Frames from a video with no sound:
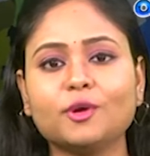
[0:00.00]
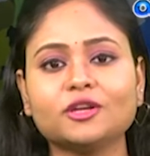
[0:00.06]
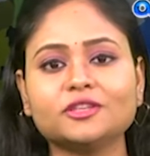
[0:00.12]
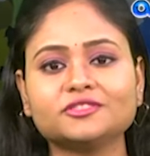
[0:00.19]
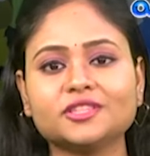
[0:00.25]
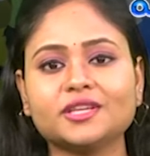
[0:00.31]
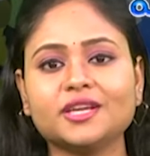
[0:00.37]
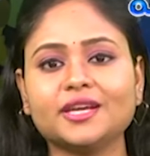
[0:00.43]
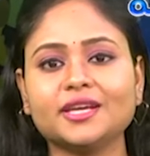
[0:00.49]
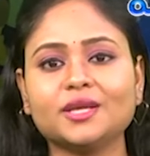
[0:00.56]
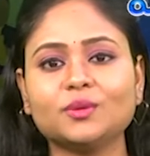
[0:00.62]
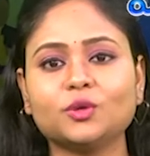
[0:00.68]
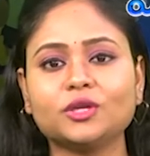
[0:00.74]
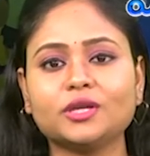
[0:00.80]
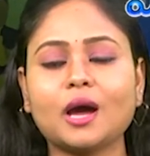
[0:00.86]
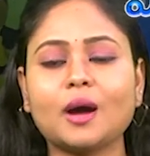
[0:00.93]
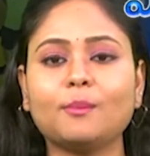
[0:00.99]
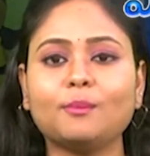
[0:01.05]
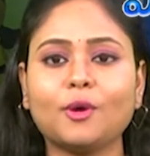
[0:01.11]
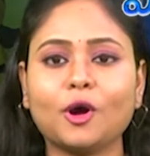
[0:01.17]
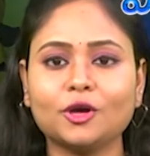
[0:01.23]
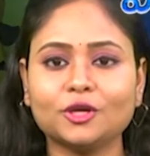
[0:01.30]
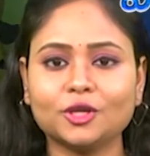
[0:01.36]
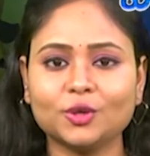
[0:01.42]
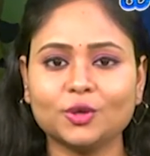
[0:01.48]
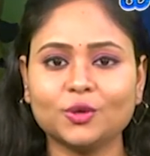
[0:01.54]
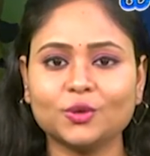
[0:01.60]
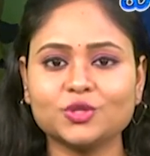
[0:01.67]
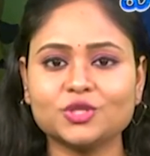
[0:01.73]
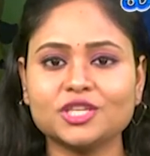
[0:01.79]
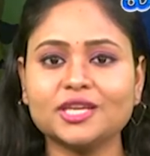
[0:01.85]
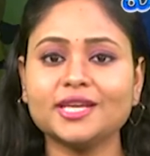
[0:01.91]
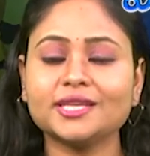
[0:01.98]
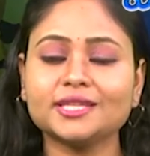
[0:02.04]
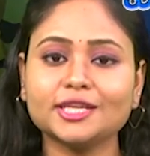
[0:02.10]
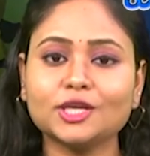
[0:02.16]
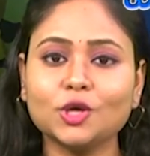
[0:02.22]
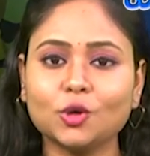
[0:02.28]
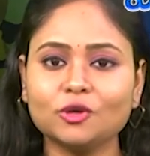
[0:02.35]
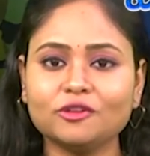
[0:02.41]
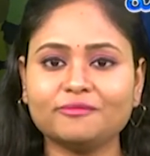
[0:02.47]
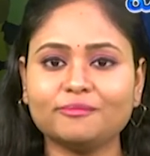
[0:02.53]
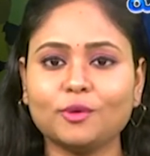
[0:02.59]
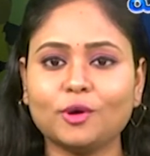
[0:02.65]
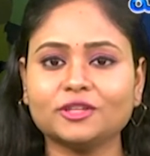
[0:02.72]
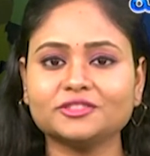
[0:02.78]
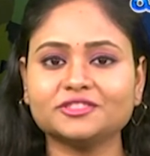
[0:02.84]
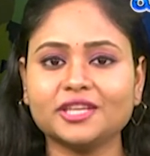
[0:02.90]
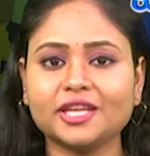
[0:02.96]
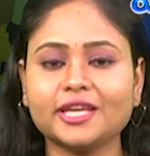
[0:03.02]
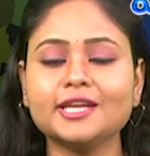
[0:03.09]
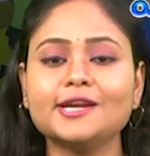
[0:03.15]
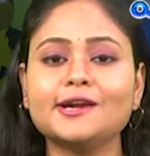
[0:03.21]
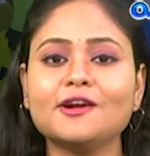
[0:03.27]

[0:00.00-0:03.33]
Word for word: బాల్స్ నిండి ఉన్న పాండ్లో నుంచి ఇది గోల్ఫ్ బాల్స్ని